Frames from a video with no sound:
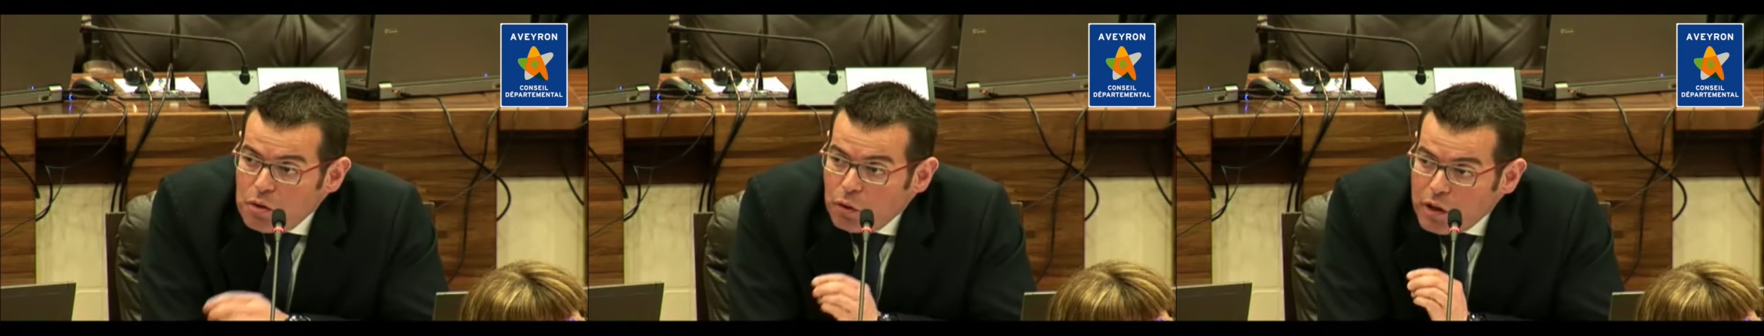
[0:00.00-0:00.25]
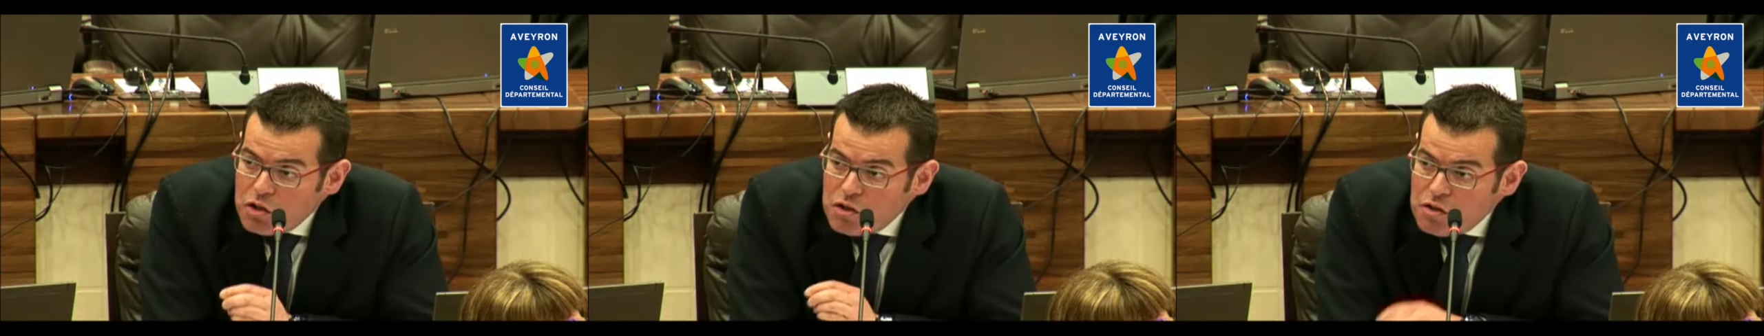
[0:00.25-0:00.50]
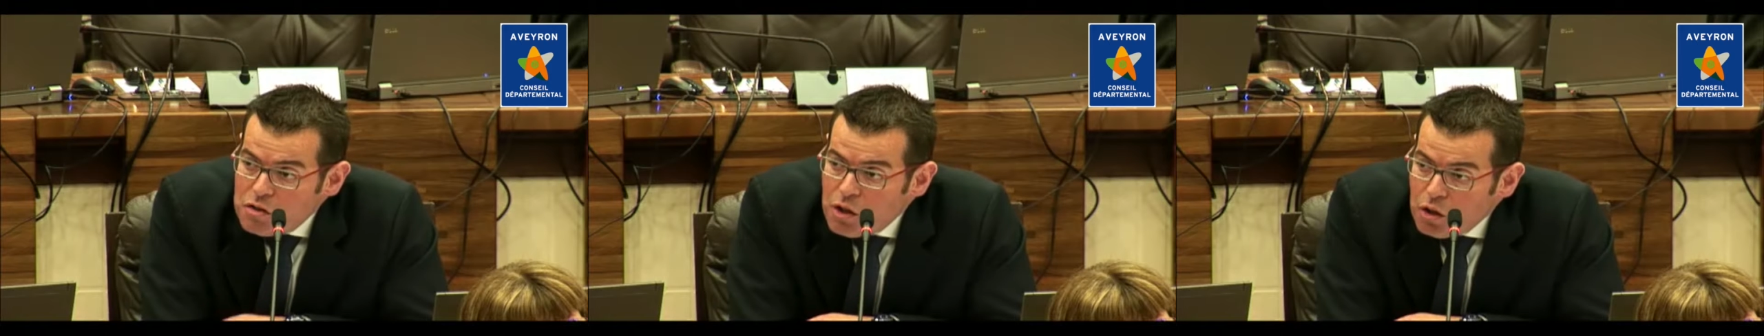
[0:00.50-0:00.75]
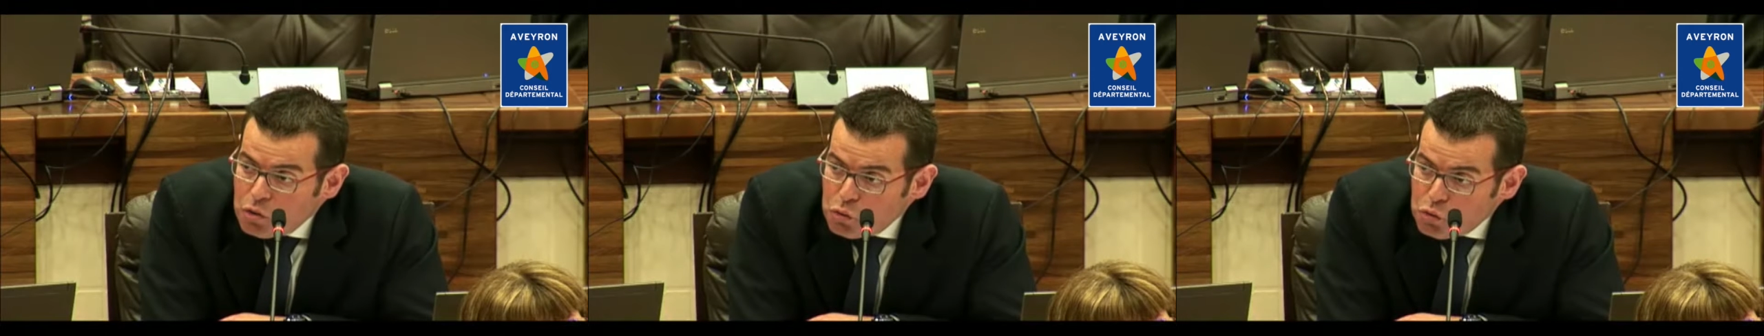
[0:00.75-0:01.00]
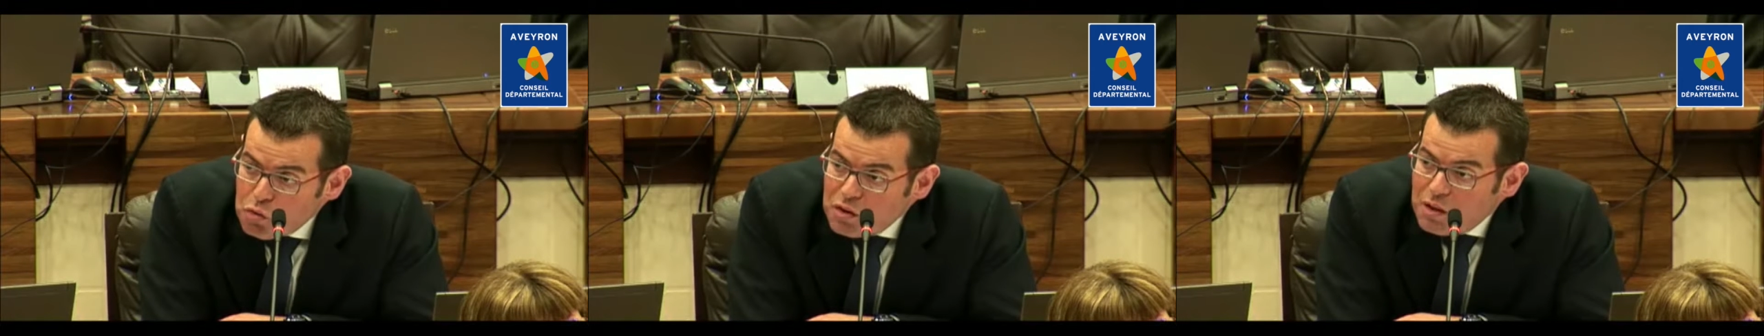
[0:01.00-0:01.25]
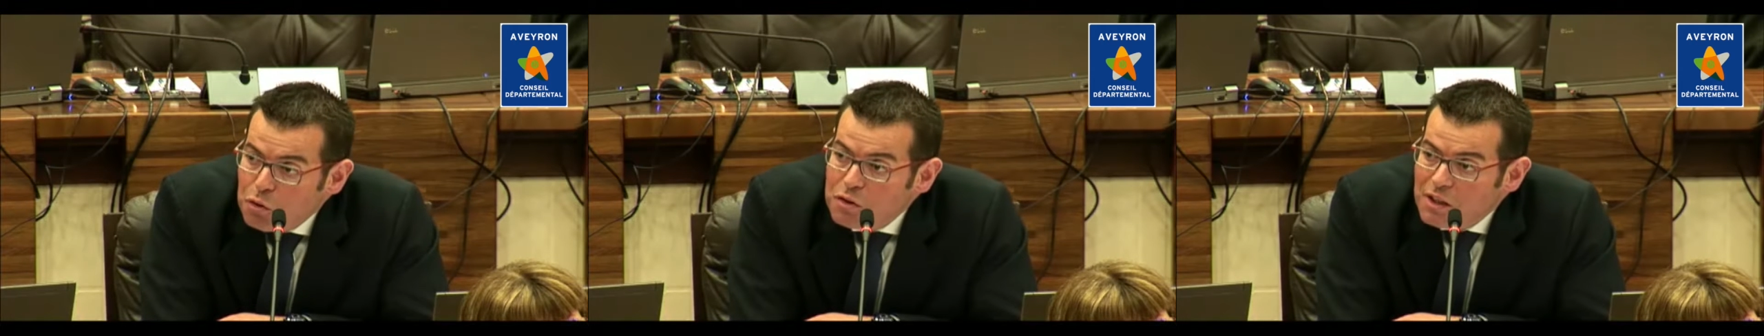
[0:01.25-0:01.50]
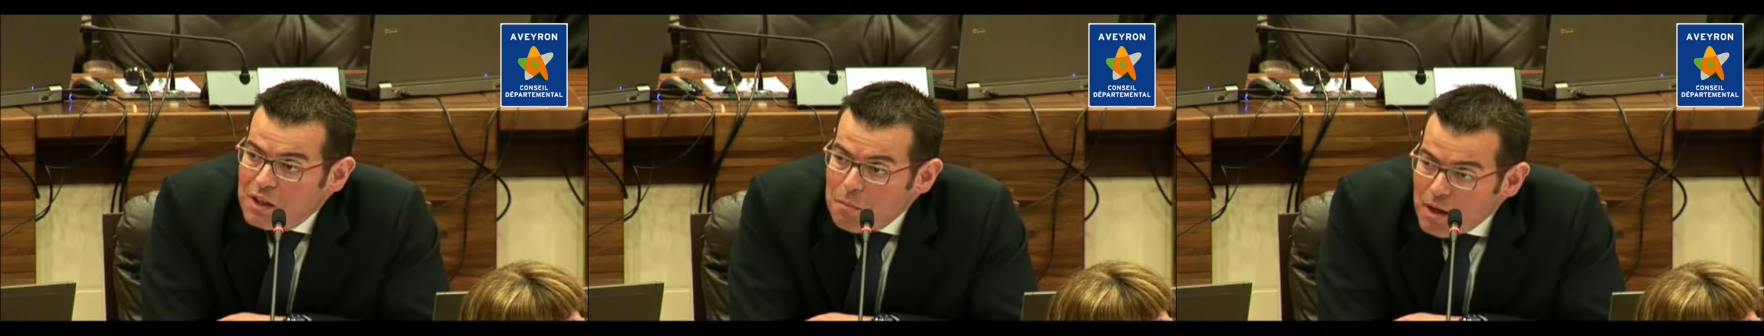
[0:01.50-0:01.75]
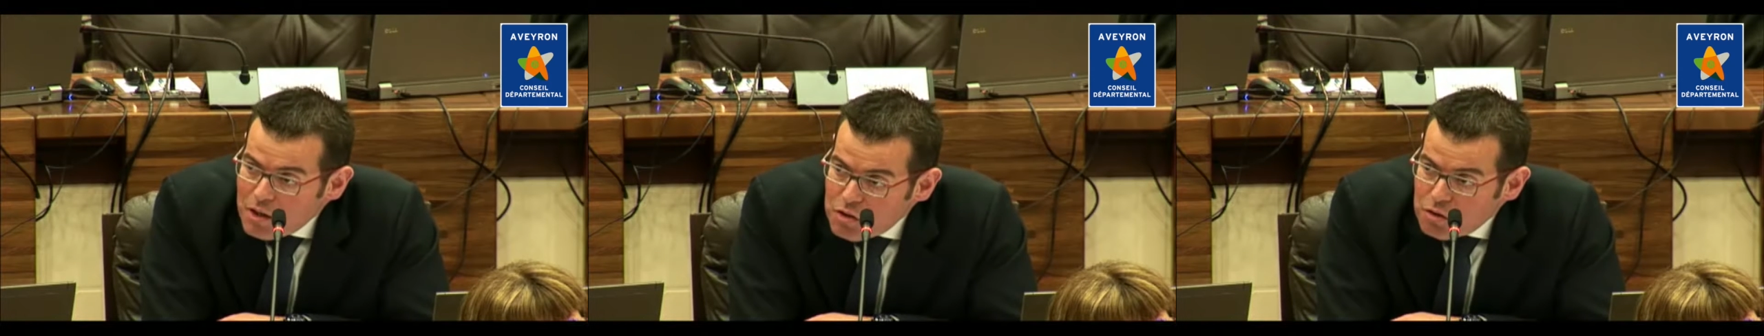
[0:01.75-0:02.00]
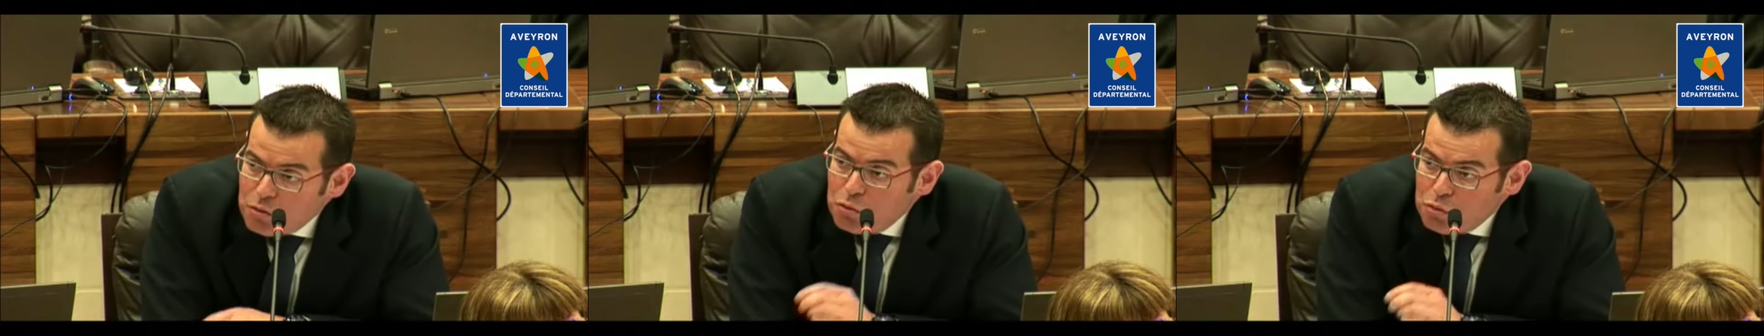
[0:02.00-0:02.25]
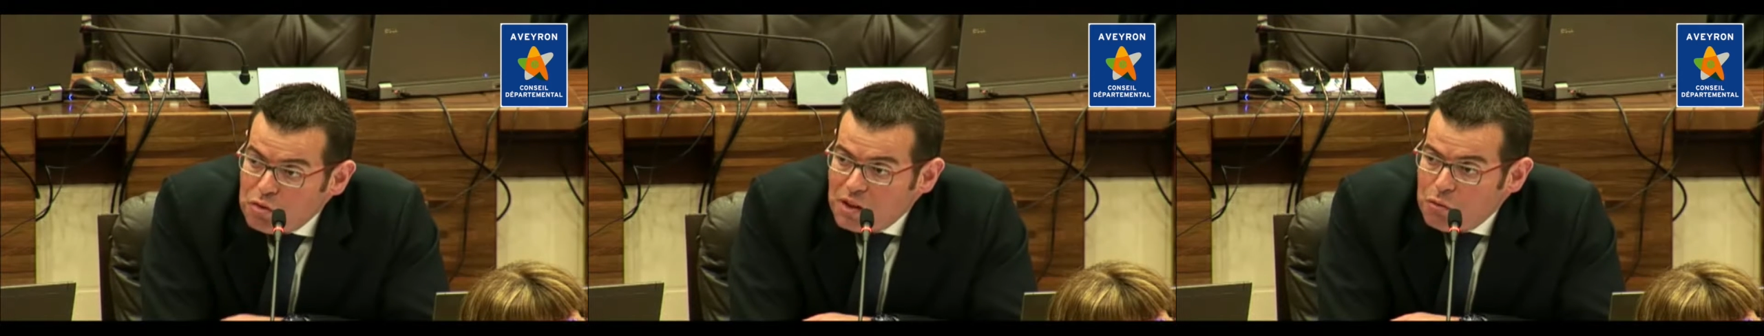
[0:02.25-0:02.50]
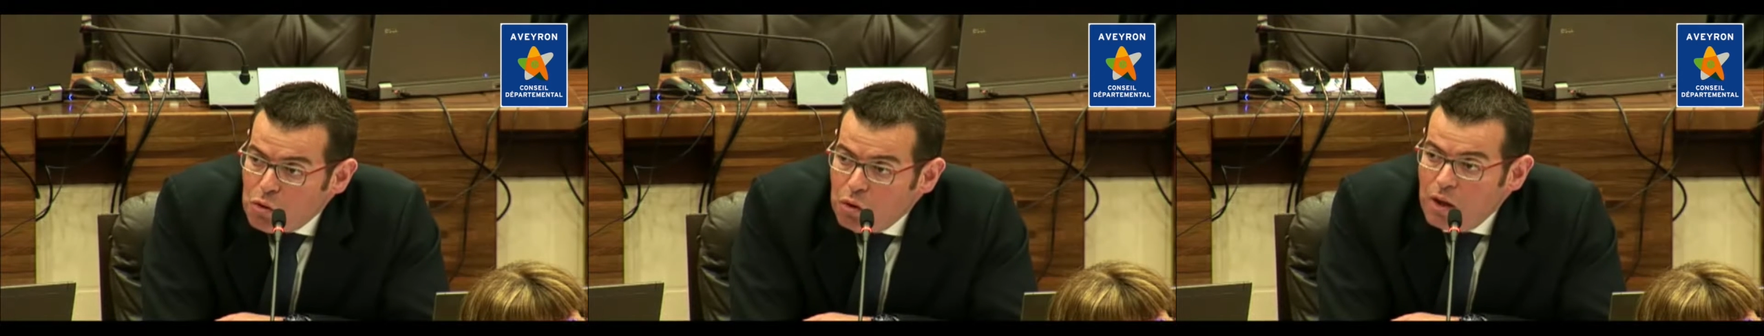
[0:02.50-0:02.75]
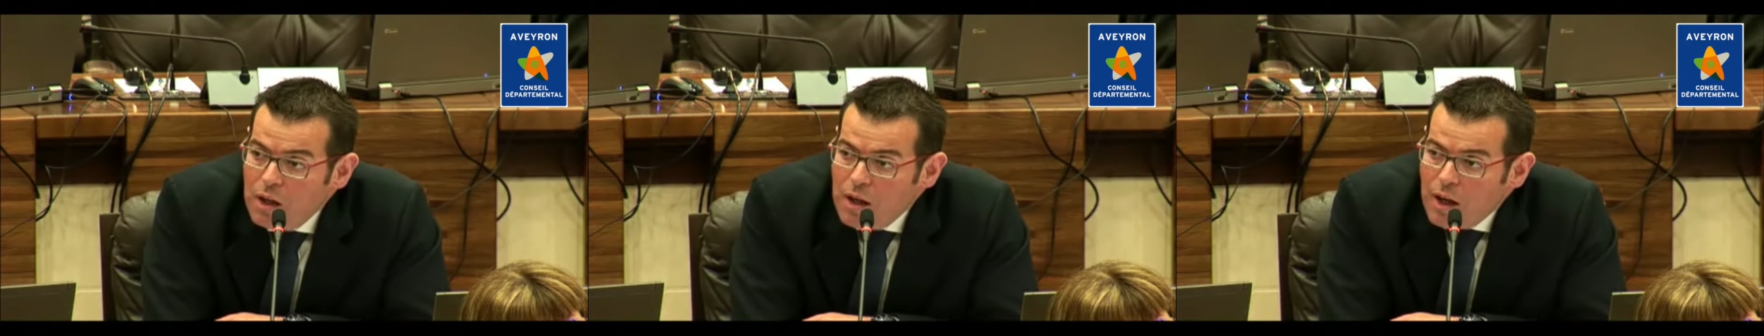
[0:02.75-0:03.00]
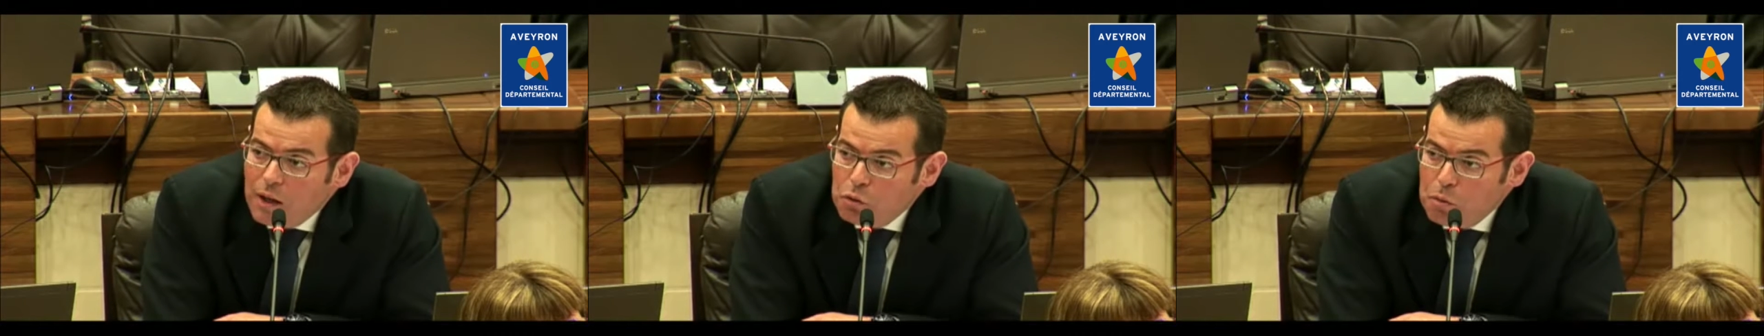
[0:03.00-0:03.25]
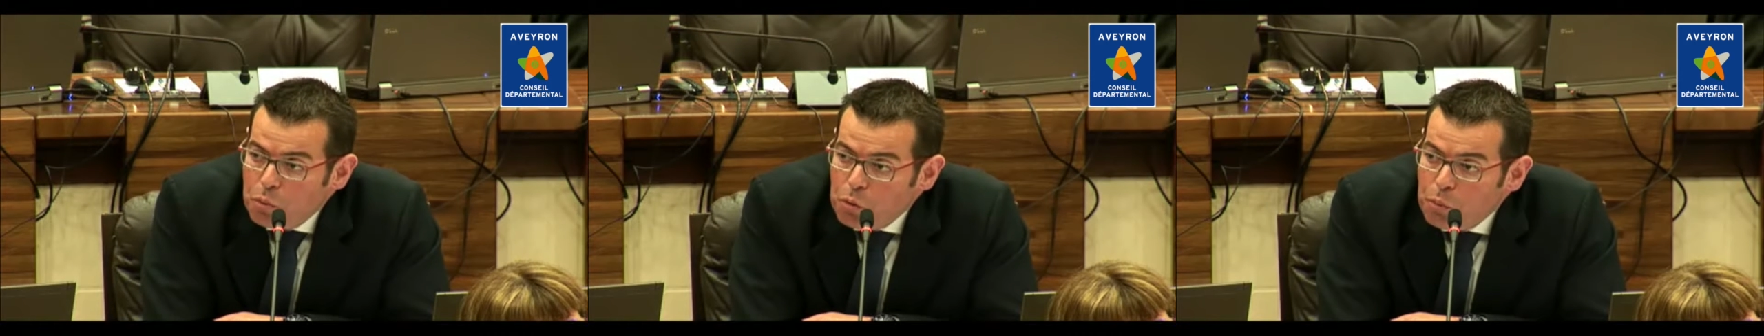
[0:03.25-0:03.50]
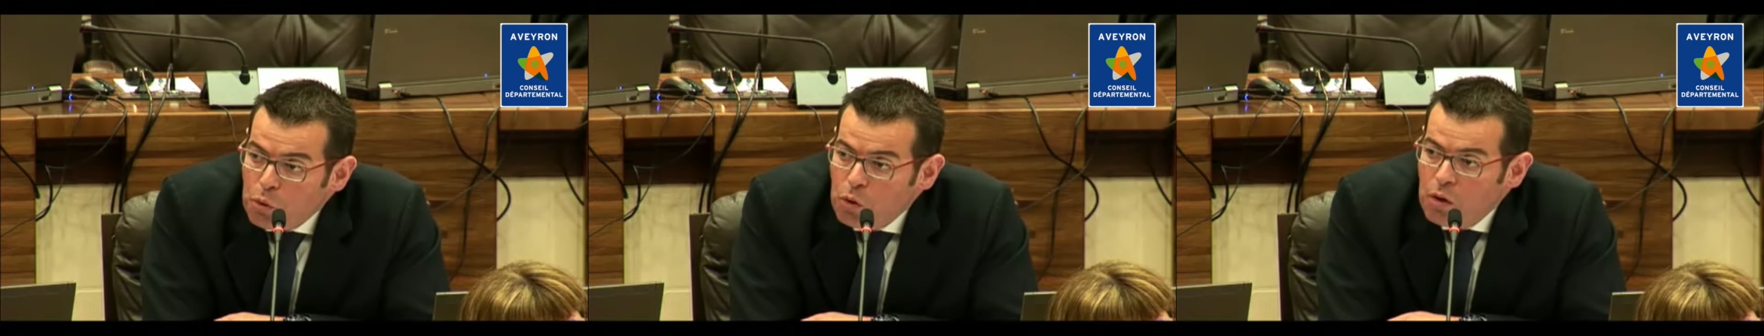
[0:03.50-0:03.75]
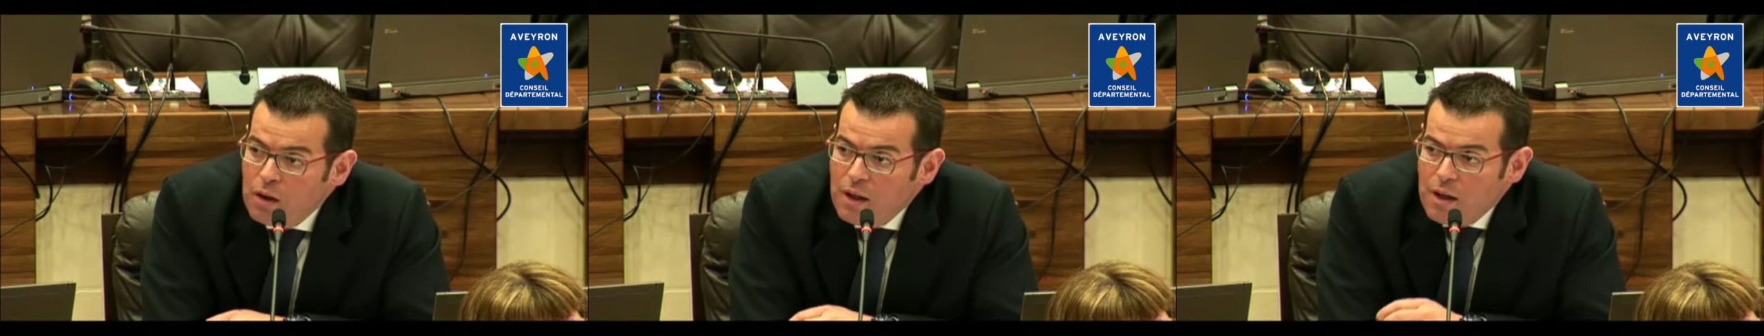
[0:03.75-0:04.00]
Donc Régis, nous souscrivons ta démarche, nous souscrivons à ton propos,